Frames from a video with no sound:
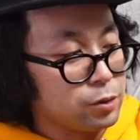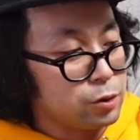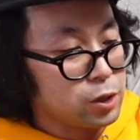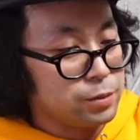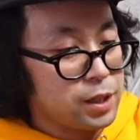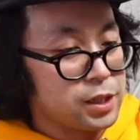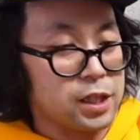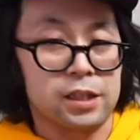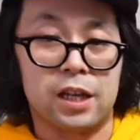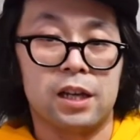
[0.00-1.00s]
のノースフェイス
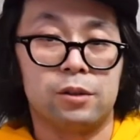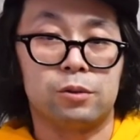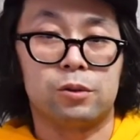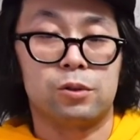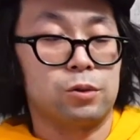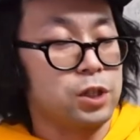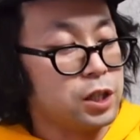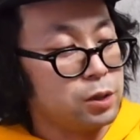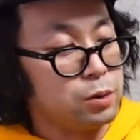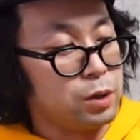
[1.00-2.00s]
ですね、
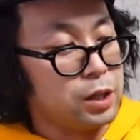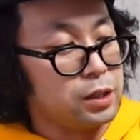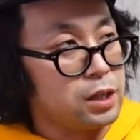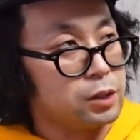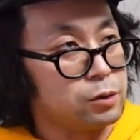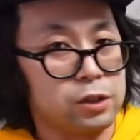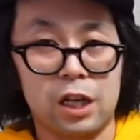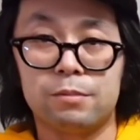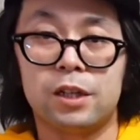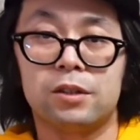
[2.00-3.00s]
ドットショットジャケットとか、あと
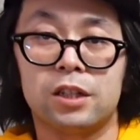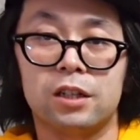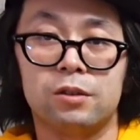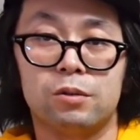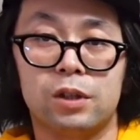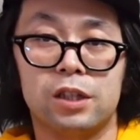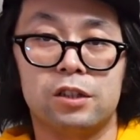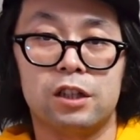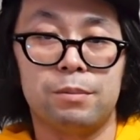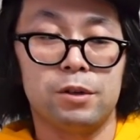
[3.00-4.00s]
クライムライトジャケットとかに
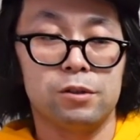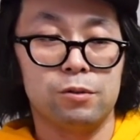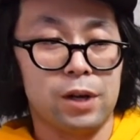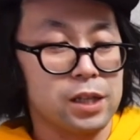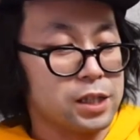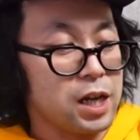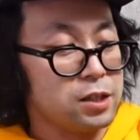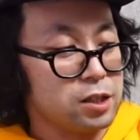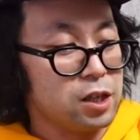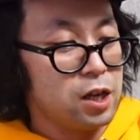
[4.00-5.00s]
比べると
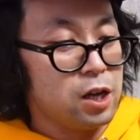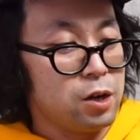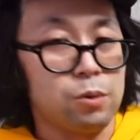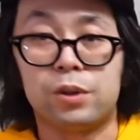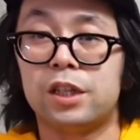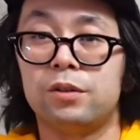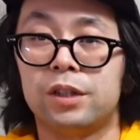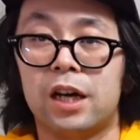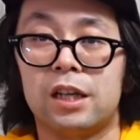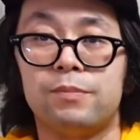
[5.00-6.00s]
ワンサイズ大きいよう
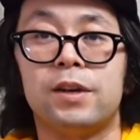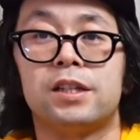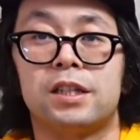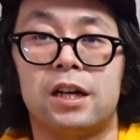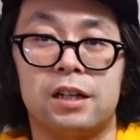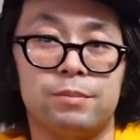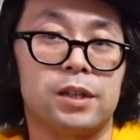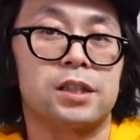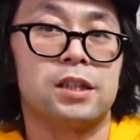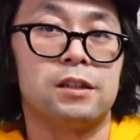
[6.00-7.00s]
なイメージがあり
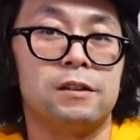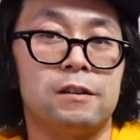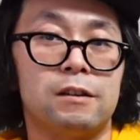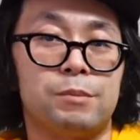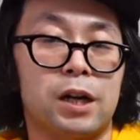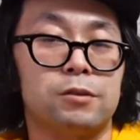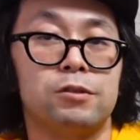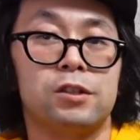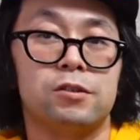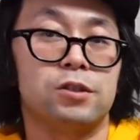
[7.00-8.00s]
ます。買う
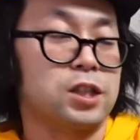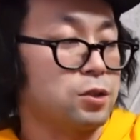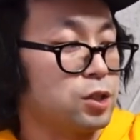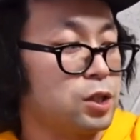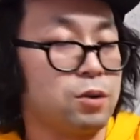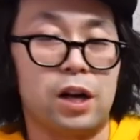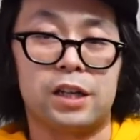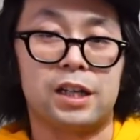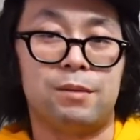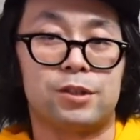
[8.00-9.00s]
ときはちょっと試着した方
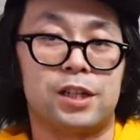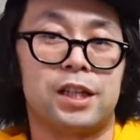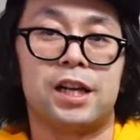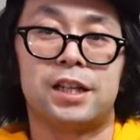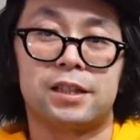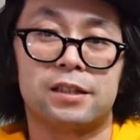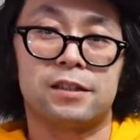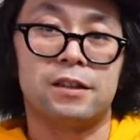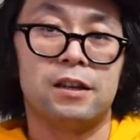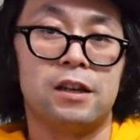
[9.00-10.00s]
がいいかもしれないです。